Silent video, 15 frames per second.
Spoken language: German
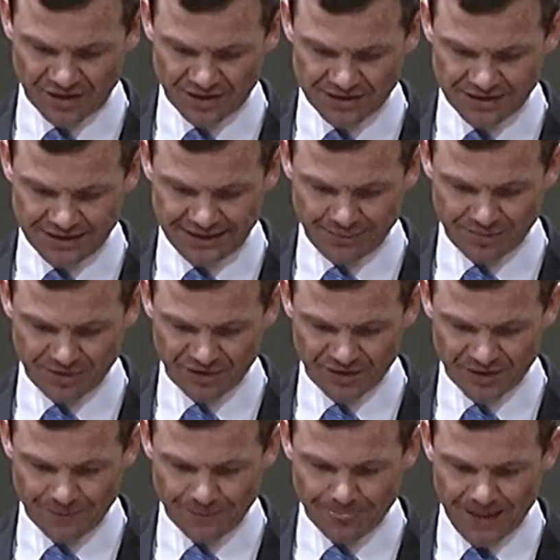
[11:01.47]
seines
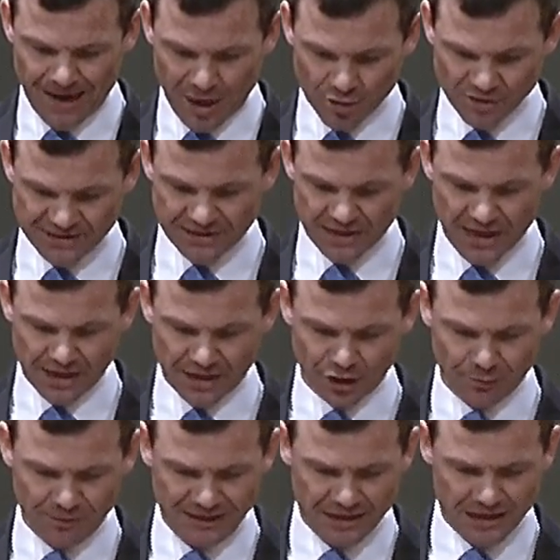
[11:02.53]
Lebens Aussagen
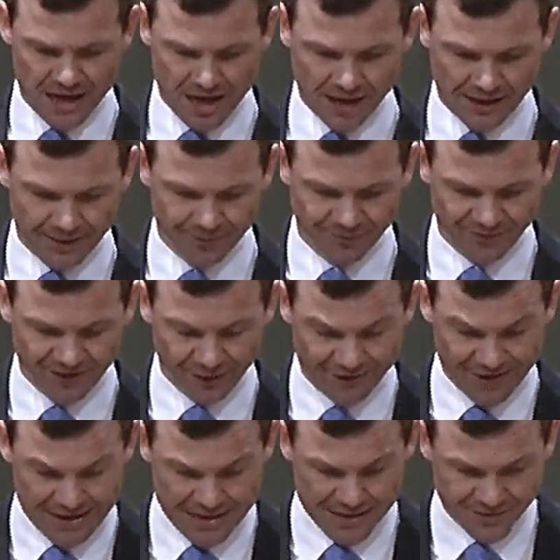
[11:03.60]
über die Lage der
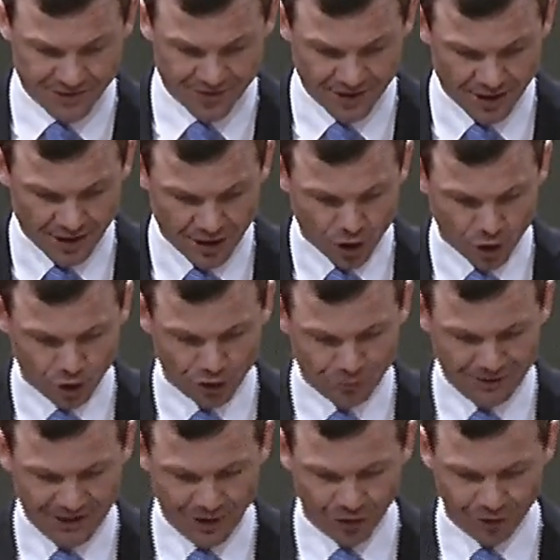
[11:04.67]
Welt und
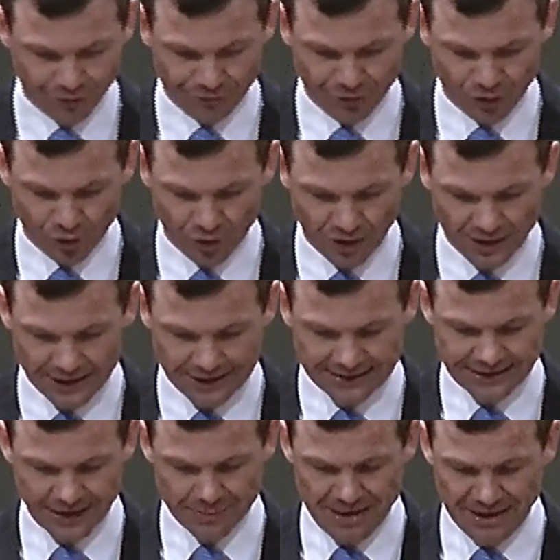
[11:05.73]
über die Hoffnung
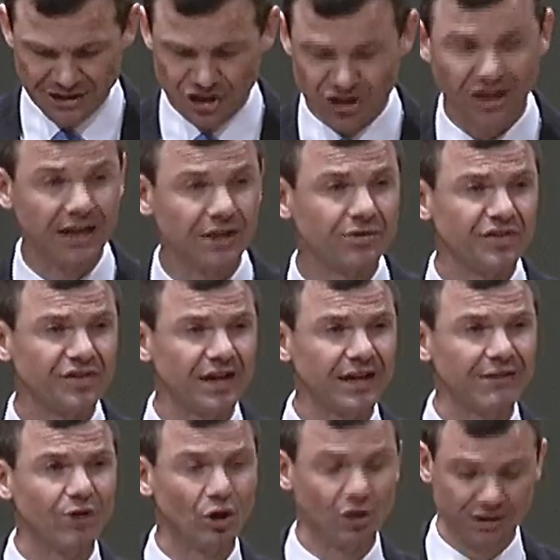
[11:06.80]
der Menschheit. Und
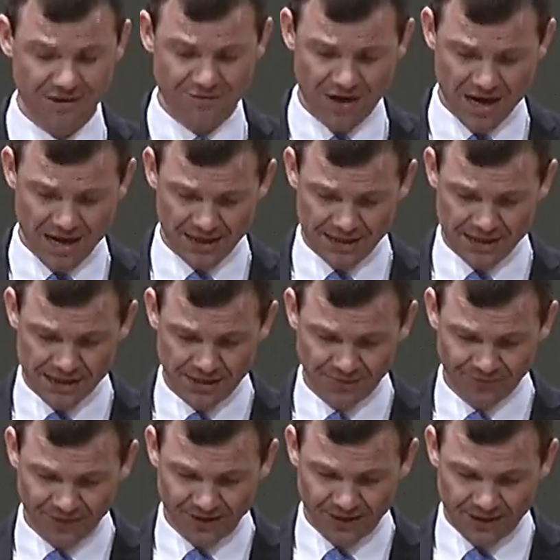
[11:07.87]
seine Worte waren,
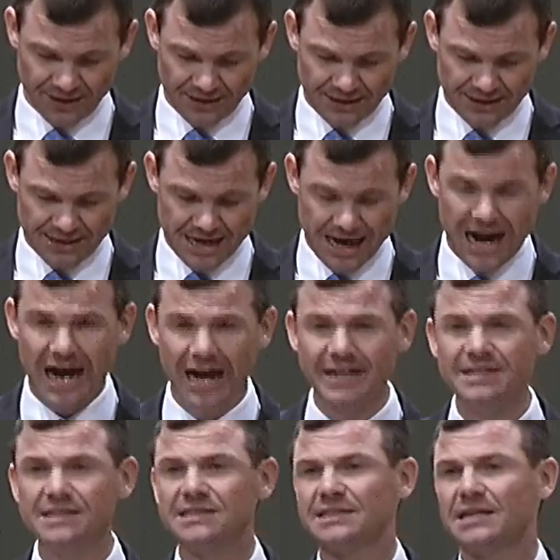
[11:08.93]
die
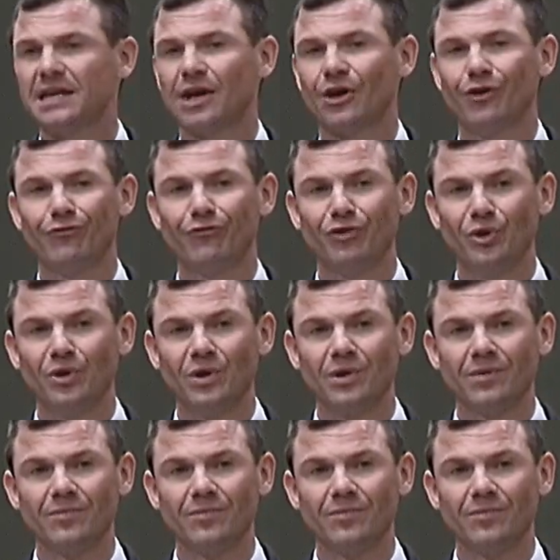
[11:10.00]
einzige Hoffnung